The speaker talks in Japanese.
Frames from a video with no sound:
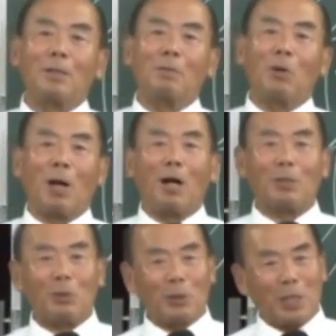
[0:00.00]
僕は
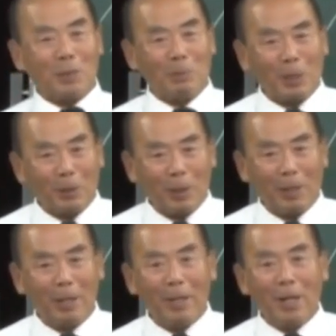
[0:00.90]
その写真見た時
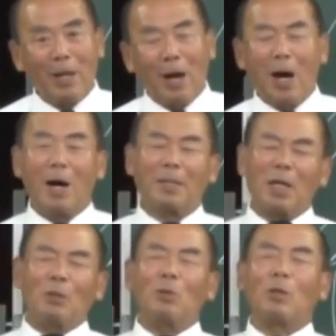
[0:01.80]
にああ
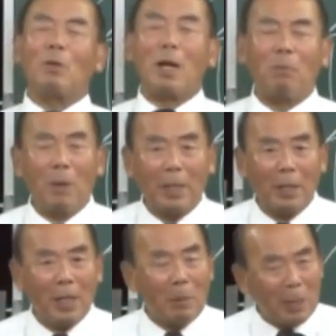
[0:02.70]
天皇家はやっぱ
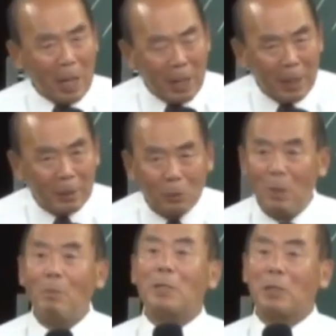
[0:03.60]
りレビだなと
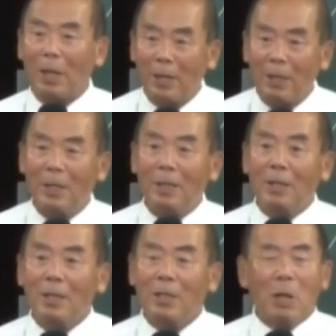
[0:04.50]
思いました
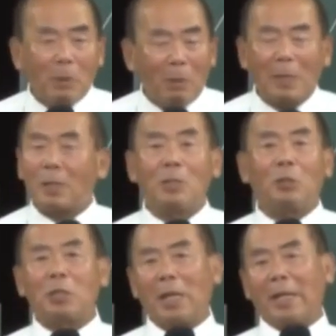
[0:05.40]
レビは戦争
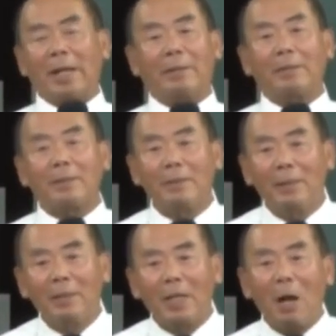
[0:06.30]
しちゃいけないんです
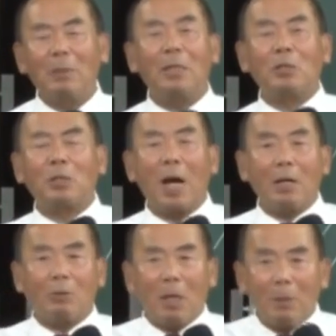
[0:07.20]
神に仕え
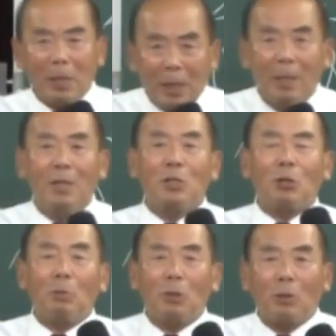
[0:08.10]
るために
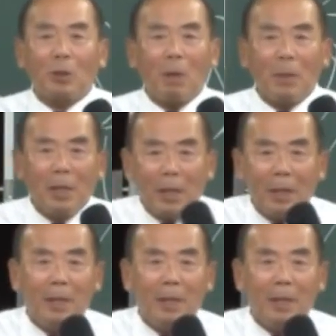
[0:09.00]
人々のために